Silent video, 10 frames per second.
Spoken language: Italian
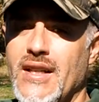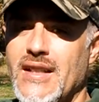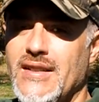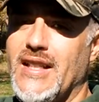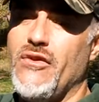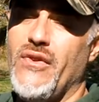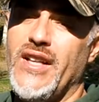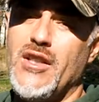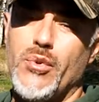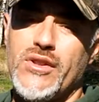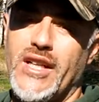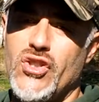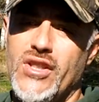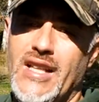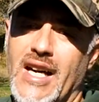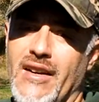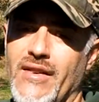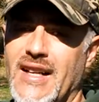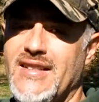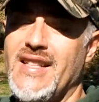Tra i difetti potrei
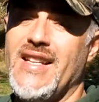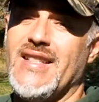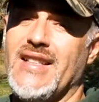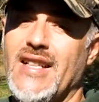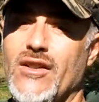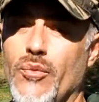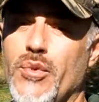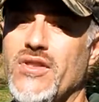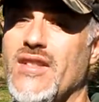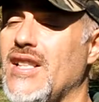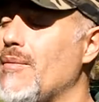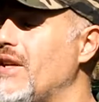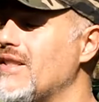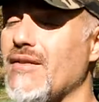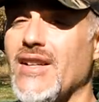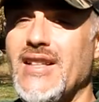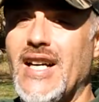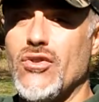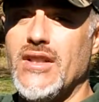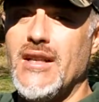citarvi l'assenza del doppio sistema di
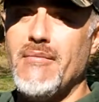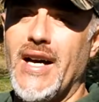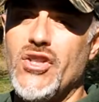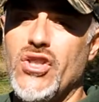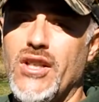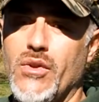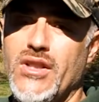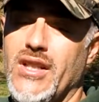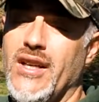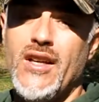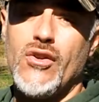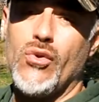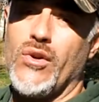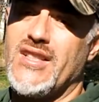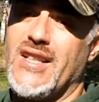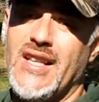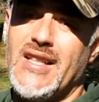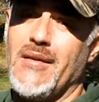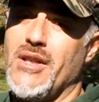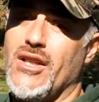salvataggio delle immagini, quindi con una
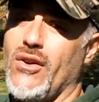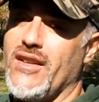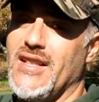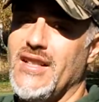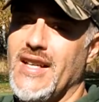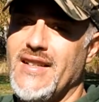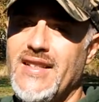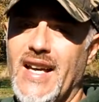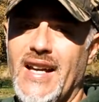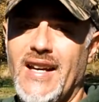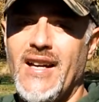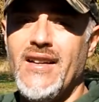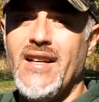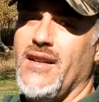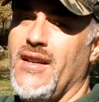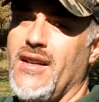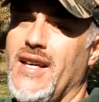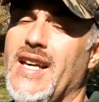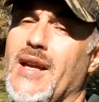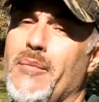scheda micro SD esterna,
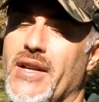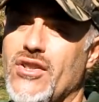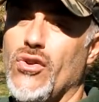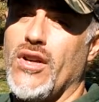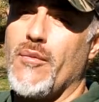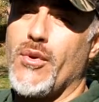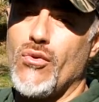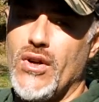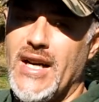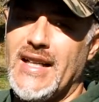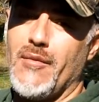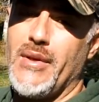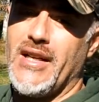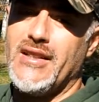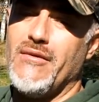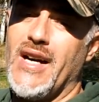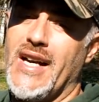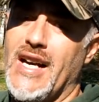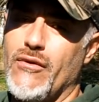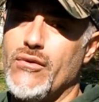e la pressione prolungata per
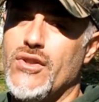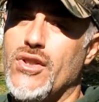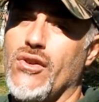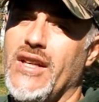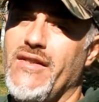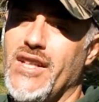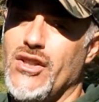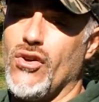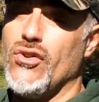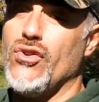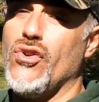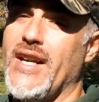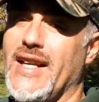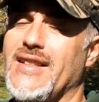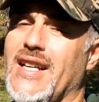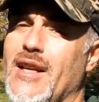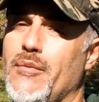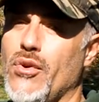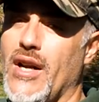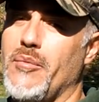attivare la funzione video non è tra le
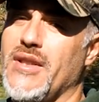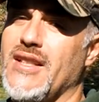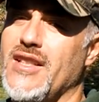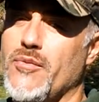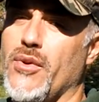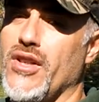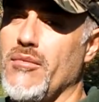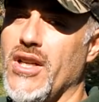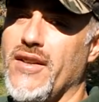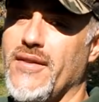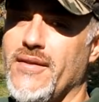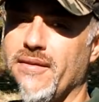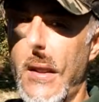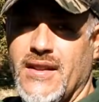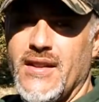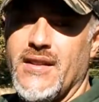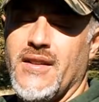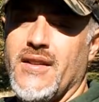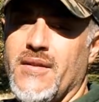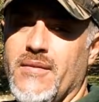più rapide disponibili.
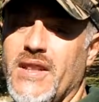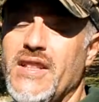In